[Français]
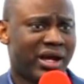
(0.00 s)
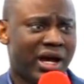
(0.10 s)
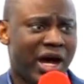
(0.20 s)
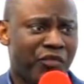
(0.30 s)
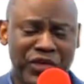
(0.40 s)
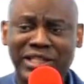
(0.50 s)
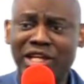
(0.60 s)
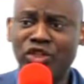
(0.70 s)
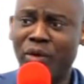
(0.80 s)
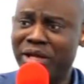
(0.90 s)
Enfin,
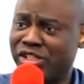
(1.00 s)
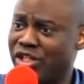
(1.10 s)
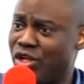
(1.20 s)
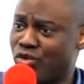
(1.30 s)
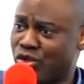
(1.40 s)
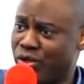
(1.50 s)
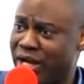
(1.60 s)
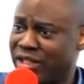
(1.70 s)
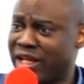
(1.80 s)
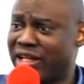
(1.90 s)
qu'il domine sur les oiseaux de
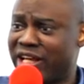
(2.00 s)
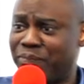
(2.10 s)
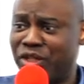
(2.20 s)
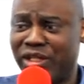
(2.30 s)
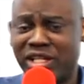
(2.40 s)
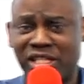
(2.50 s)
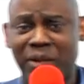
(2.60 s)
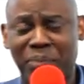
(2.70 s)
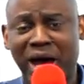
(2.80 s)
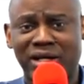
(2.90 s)
la terre, des reptiles, des
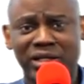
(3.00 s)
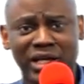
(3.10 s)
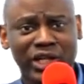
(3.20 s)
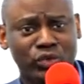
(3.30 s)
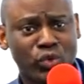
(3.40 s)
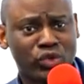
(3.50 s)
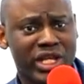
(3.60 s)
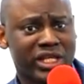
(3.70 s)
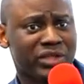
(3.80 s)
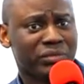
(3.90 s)
serpents et tous
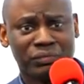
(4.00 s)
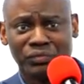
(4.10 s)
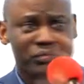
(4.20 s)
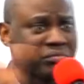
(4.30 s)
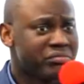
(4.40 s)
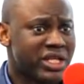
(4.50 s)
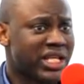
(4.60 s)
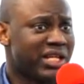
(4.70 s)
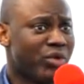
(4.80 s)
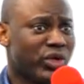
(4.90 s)
les des
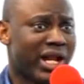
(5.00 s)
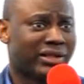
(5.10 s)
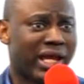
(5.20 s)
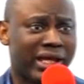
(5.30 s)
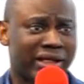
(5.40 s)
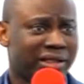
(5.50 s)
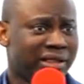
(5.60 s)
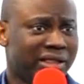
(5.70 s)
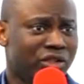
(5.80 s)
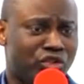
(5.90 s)
animaux de la terre.
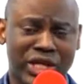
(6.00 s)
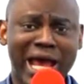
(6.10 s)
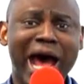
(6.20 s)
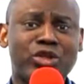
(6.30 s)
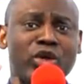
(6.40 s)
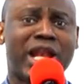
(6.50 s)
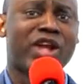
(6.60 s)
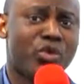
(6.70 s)
Dieu a donné la